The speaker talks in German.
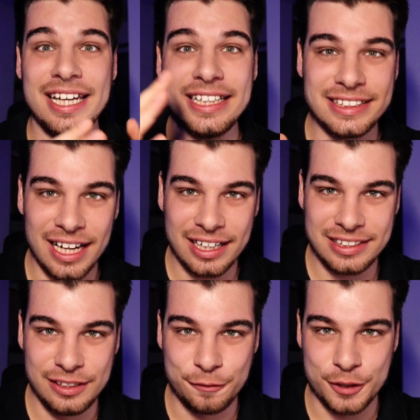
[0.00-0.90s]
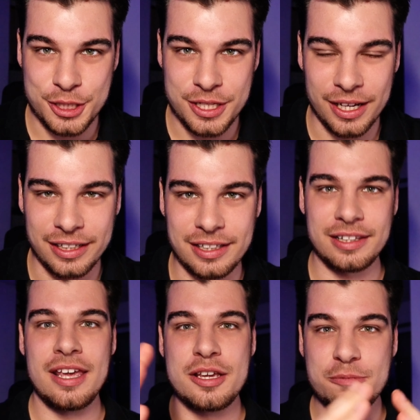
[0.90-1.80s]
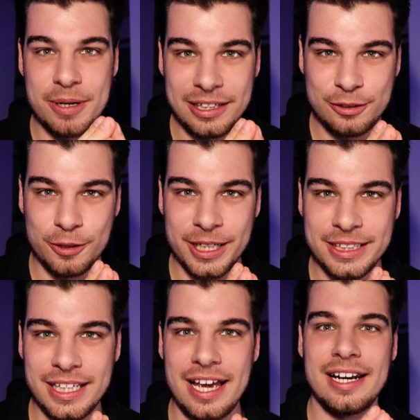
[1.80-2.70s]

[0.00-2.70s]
interaktiv gestaltet. Sprich, du kriegst ein